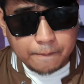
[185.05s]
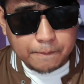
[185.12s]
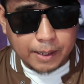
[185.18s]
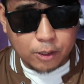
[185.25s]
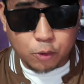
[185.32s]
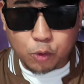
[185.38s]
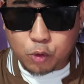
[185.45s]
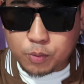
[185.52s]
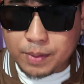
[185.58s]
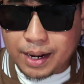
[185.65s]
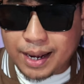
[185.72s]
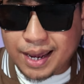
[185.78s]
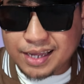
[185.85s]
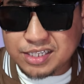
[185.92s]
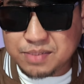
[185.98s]
merong
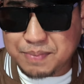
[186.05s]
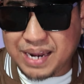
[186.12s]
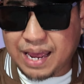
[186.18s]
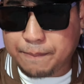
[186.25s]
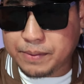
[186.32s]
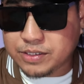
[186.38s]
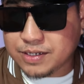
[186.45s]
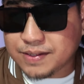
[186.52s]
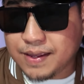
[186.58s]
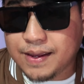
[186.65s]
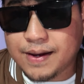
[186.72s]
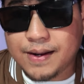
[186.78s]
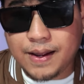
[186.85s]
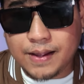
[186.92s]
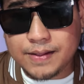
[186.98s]
kumakain malapit sa
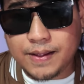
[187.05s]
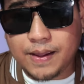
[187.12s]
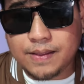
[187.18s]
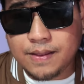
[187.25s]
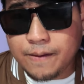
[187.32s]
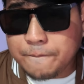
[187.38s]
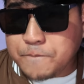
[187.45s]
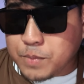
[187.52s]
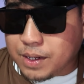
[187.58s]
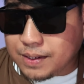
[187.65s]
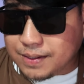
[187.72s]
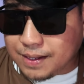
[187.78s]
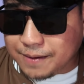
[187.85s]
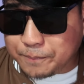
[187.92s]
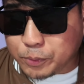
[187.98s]
tenga natin.
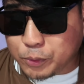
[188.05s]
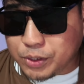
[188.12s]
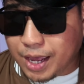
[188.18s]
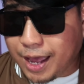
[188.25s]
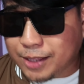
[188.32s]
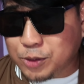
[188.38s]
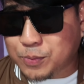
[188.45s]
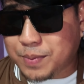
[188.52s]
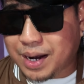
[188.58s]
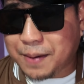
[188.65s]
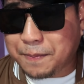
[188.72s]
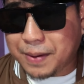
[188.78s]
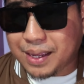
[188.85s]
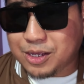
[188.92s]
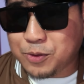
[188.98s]
Hindi po yan yung mga pet,